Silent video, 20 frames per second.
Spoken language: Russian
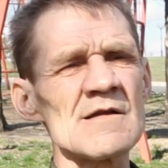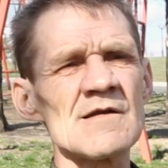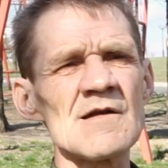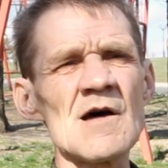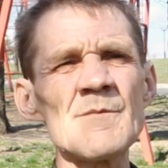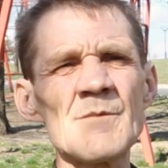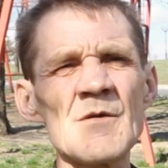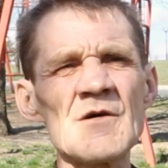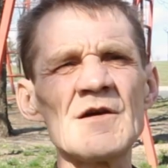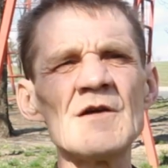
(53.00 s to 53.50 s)

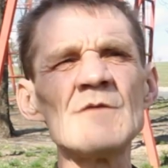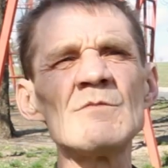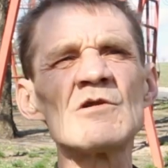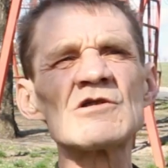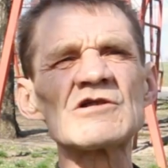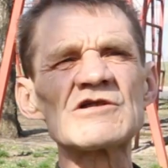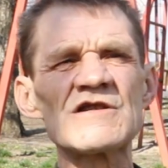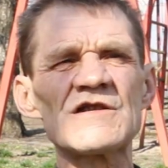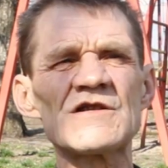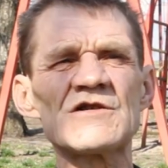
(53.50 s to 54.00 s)
Там
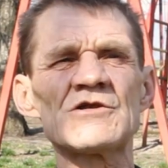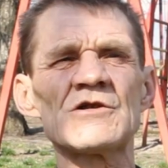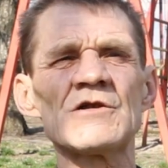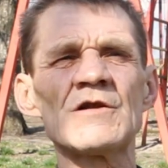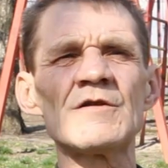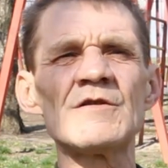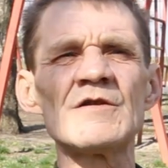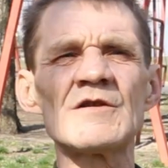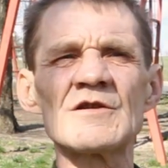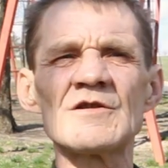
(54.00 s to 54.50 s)
погибло 6
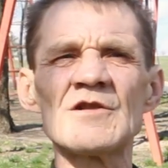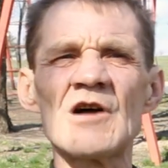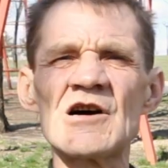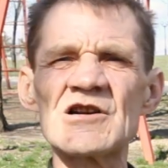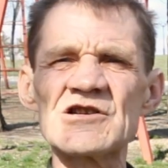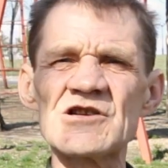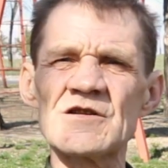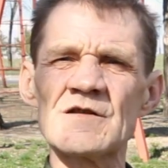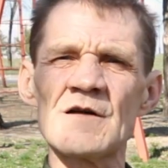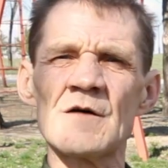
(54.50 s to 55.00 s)
человек
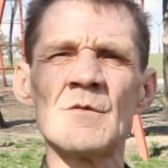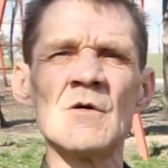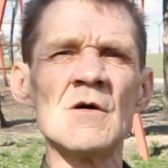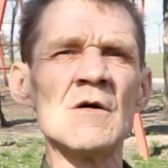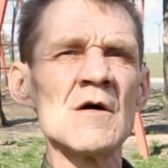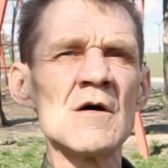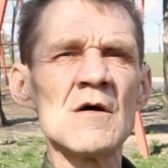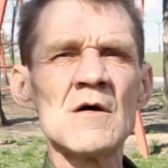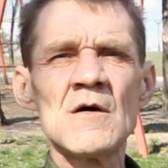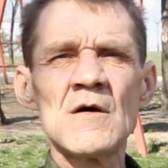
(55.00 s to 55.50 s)
наши, там
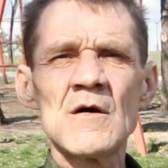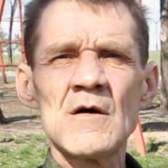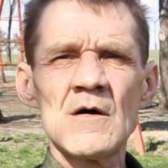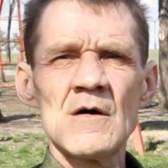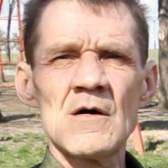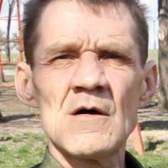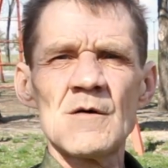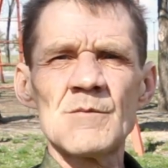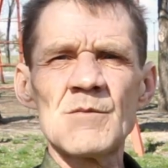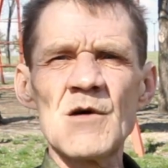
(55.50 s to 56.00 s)

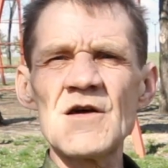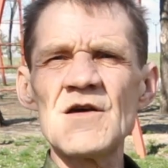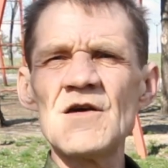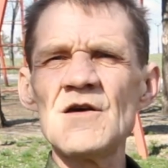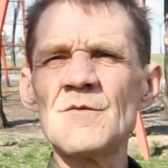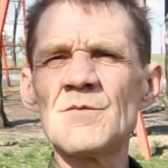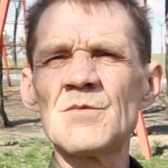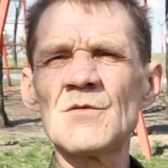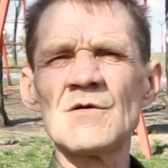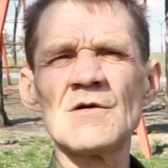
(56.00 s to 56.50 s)

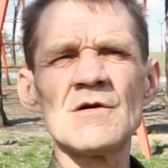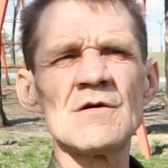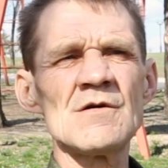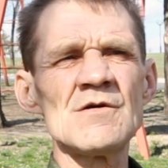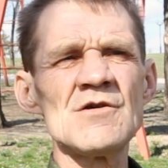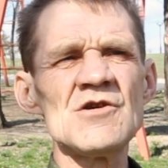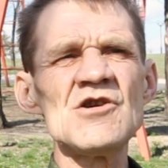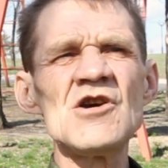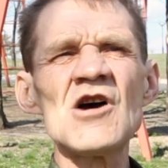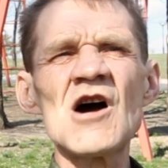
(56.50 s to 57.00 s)
погиб
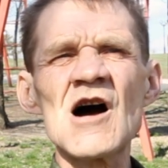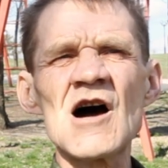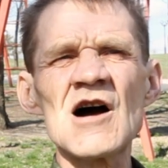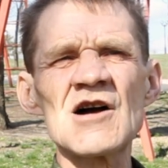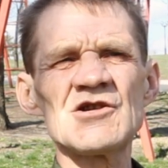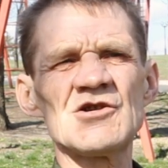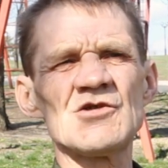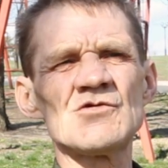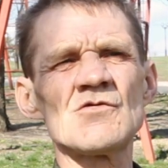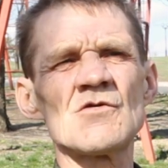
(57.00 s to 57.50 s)

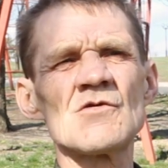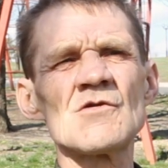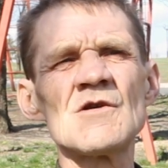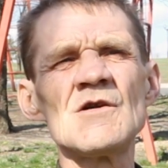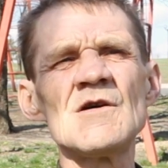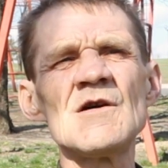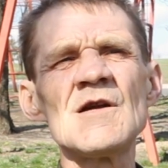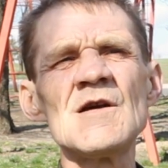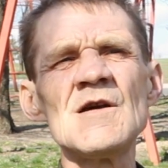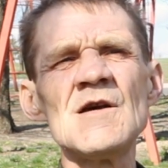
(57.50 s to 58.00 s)
Ящур,
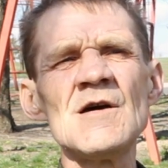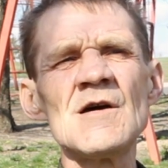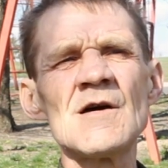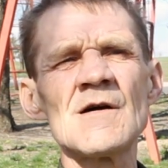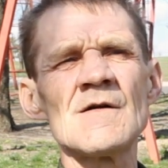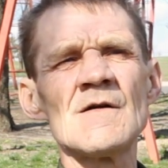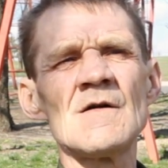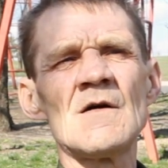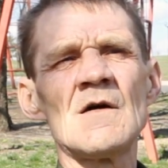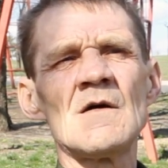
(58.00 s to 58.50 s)

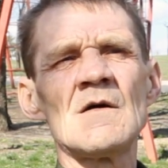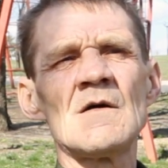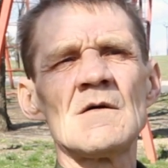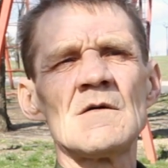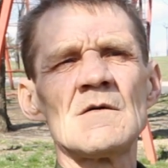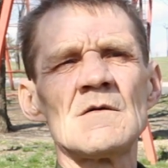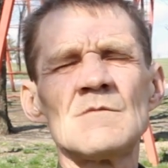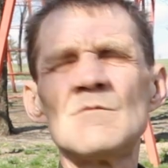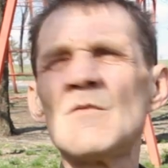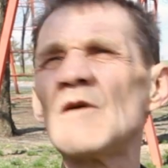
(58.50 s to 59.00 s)
Грек,
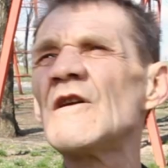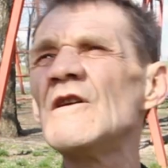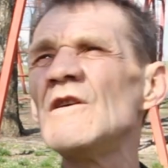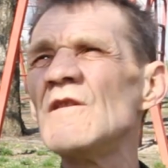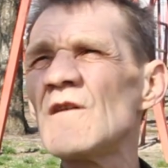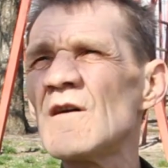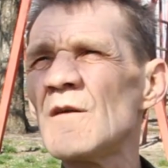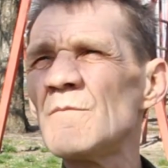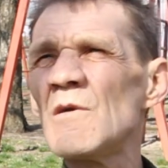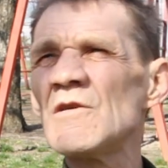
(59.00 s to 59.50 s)

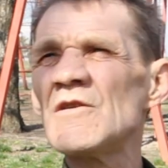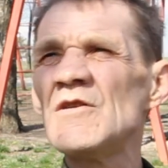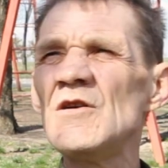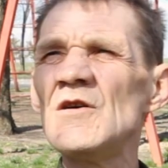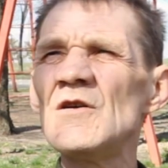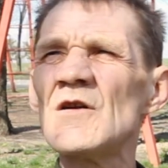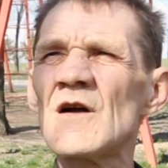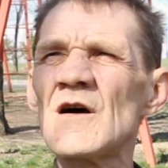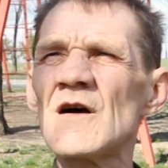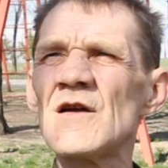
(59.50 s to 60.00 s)
Маринка
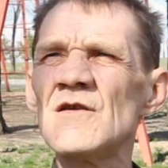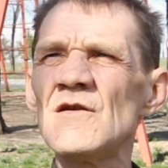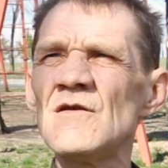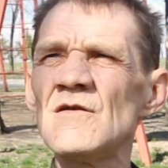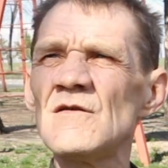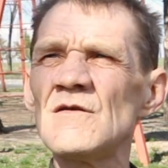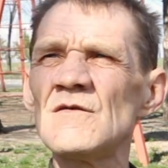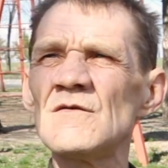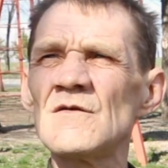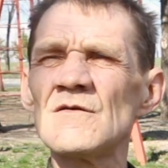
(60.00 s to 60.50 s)
Багира,
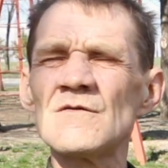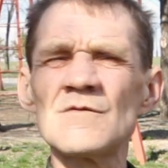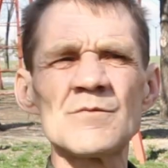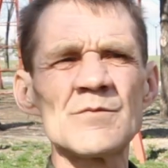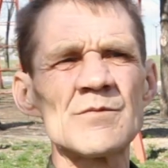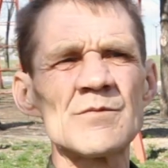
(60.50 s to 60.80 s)
они